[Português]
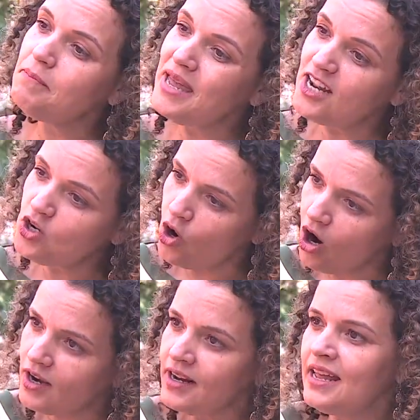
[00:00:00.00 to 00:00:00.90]

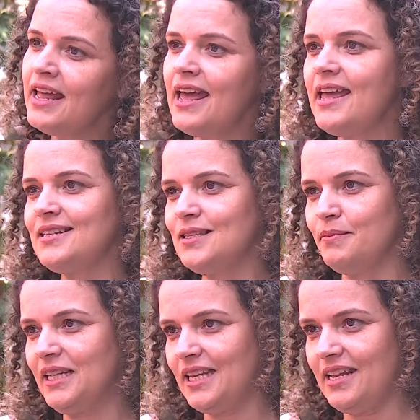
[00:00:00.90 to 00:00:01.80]
melhor esse
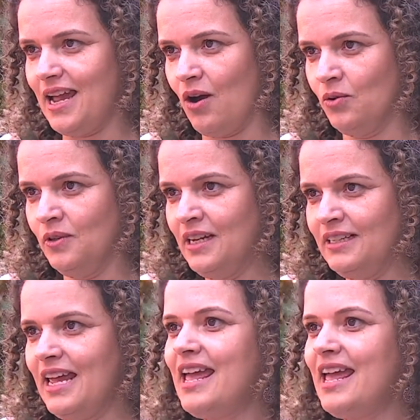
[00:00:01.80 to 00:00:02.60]
material, né?